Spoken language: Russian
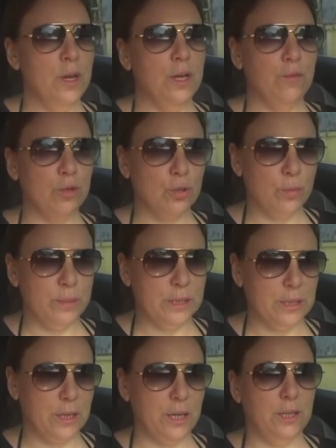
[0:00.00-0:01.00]
И вот, чтобы
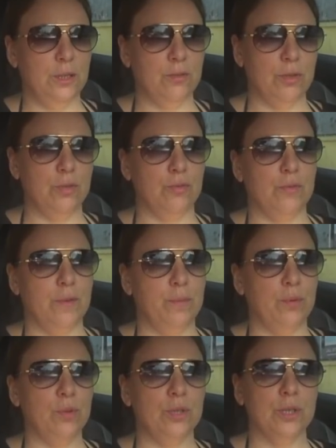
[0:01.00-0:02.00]
сократить вот эти вот
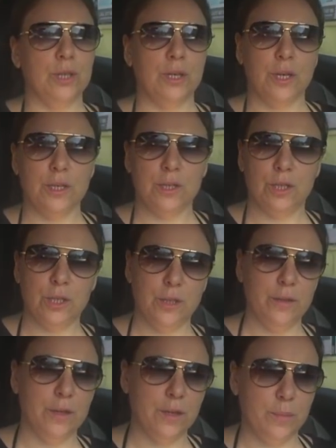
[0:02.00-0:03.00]
вопросы, как раз
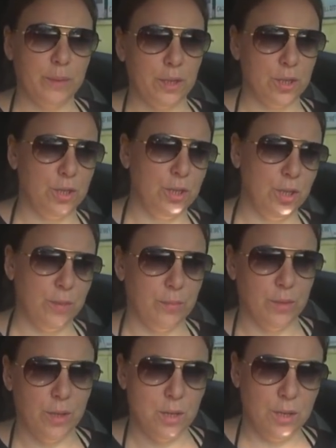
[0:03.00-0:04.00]
человек, прежде
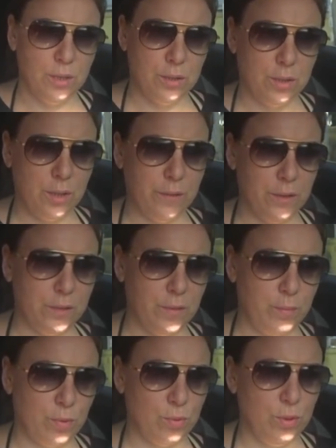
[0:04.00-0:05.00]
чем э, задавать
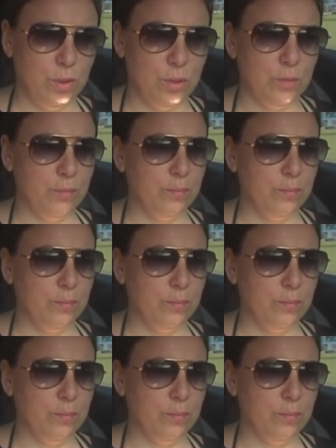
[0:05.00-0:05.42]
вопрос